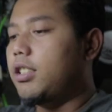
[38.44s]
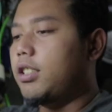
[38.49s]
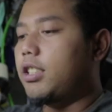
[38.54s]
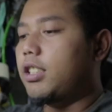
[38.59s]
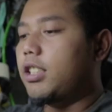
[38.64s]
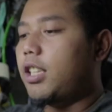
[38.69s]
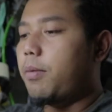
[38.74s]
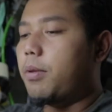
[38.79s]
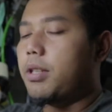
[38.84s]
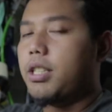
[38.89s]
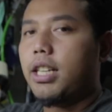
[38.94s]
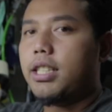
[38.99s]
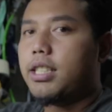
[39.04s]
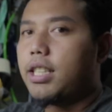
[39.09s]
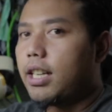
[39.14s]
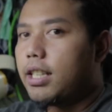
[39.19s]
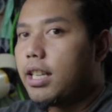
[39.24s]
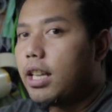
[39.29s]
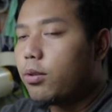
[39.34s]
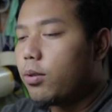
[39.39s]
kita bersihkan
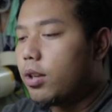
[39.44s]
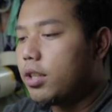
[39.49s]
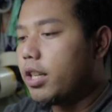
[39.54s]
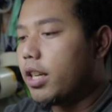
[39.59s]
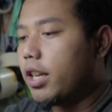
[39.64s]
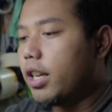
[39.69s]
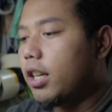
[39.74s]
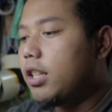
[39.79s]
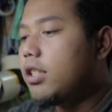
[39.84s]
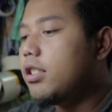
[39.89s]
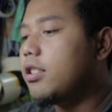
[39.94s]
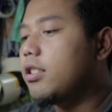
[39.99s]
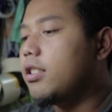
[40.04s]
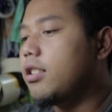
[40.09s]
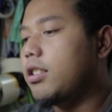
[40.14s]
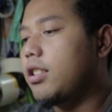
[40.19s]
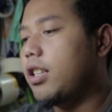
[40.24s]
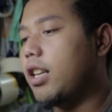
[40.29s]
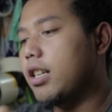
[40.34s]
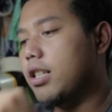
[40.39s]
salah satu aja ya
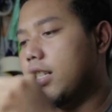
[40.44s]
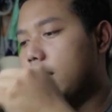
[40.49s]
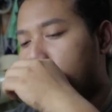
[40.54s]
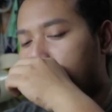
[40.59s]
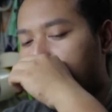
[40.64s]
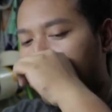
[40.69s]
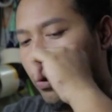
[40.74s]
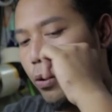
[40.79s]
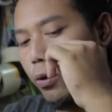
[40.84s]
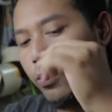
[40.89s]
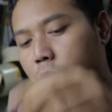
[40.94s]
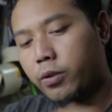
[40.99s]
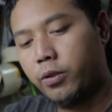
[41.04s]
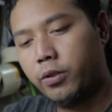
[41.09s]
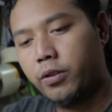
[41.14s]
yang ini dulu